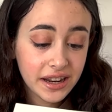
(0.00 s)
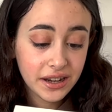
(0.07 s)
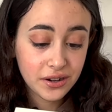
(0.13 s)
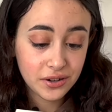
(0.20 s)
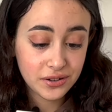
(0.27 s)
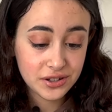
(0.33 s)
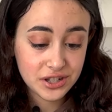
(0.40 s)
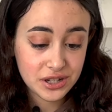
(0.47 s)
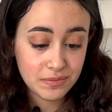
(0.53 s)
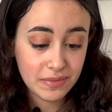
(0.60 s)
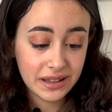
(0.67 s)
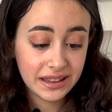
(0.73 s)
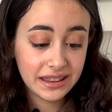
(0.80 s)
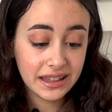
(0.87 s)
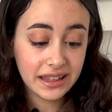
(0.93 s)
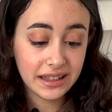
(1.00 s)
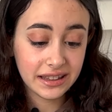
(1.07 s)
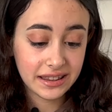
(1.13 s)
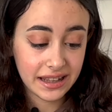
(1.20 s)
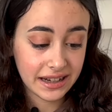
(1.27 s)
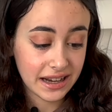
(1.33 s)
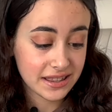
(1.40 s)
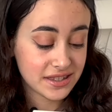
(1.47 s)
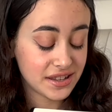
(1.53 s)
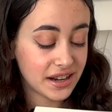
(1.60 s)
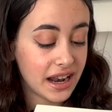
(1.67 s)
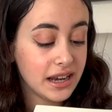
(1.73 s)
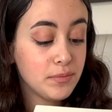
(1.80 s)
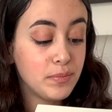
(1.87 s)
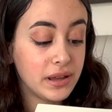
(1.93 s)
Riconoscimenti
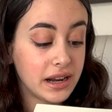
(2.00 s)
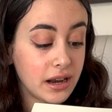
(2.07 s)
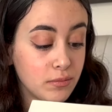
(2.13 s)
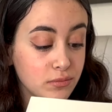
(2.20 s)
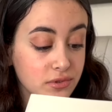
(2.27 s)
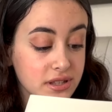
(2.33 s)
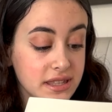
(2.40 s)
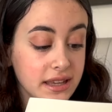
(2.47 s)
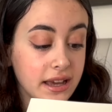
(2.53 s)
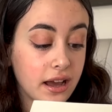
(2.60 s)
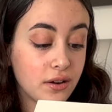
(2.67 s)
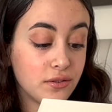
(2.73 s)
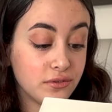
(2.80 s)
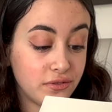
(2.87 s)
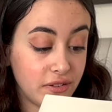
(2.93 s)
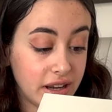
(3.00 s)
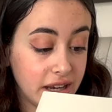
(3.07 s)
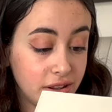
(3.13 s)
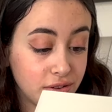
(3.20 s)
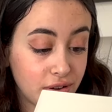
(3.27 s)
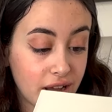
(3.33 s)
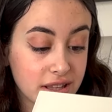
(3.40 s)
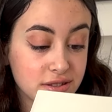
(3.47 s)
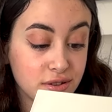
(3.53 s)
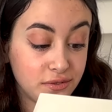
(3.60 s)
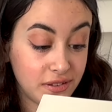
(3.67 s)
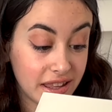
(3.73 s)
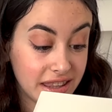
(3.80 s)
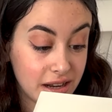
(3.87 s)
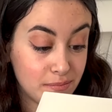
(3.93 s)
internazionali per la musica, conferito a
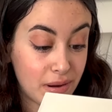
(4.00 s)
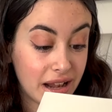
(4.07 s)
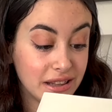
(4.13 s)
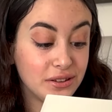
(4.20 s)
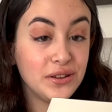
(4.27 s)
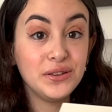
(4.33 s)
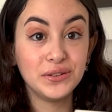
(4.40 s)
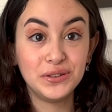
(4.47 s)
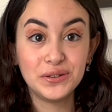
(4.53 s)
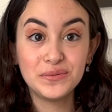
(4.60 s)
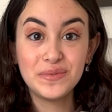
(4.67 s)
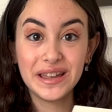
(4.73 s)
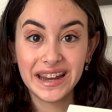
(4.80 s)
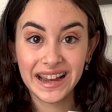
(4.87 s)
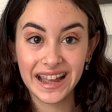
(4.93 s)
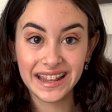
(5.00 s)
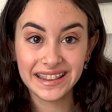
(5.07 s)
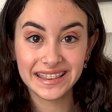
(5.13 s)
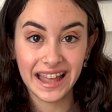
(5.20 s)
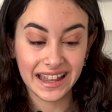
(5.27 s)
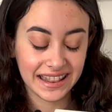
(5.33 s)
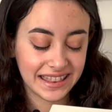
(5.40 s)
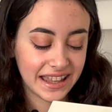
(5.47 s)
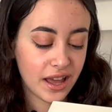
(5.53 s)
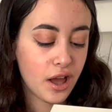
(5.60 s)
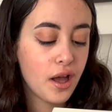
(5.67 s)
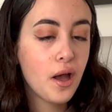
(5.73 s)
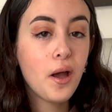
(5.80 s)
Sofia Del Baldo, youtuber e cantante.